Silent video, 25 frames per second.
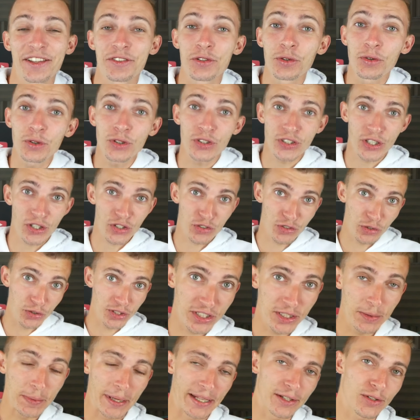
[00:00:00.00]
Et donc, je vais
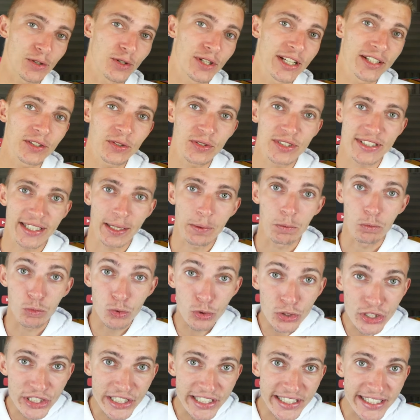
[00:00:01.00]
aussi mettre le lien de sa
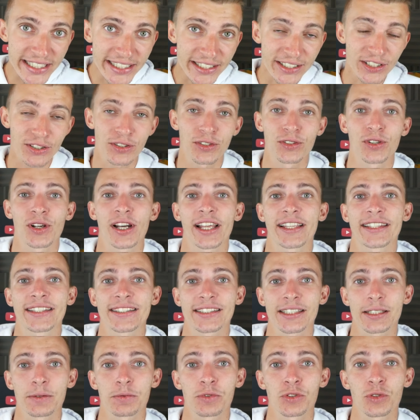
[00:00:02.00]
boutique dans la
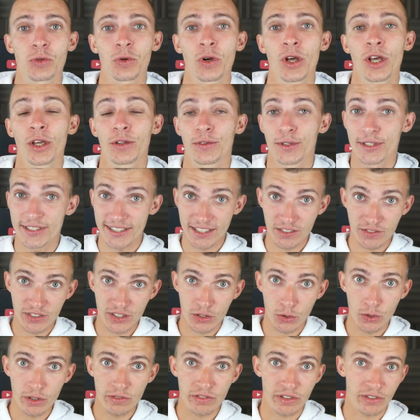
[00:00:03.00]
description de cette
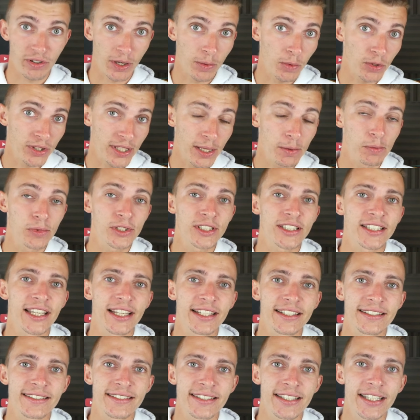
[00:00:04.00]
vidéo. Il fait vraiment de la bonne
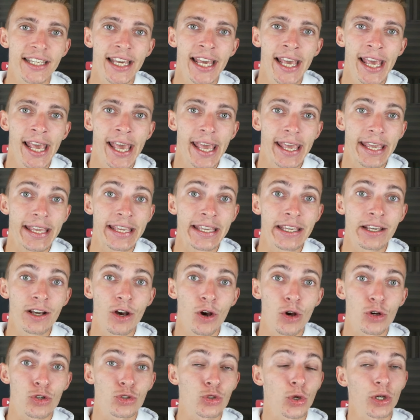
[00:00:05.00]
qualité et
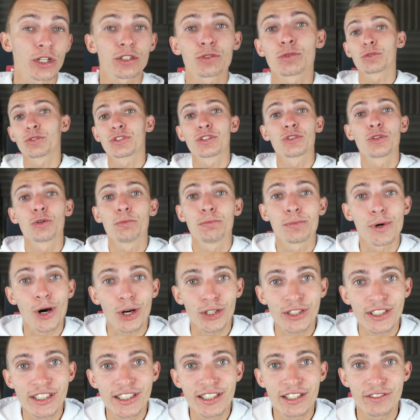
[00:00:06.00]
je risque aussi de
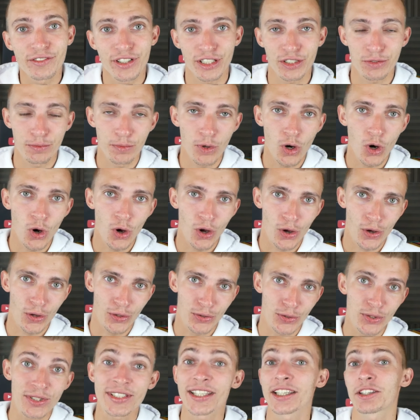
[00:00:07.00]
porter des vêtements
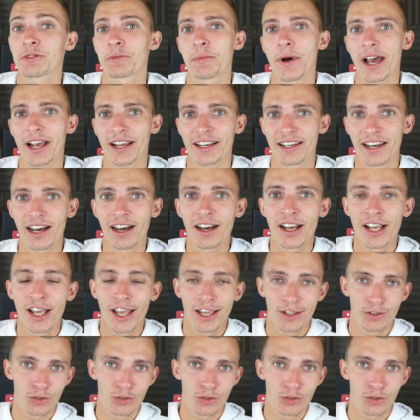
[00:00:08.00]
de cette marque-là.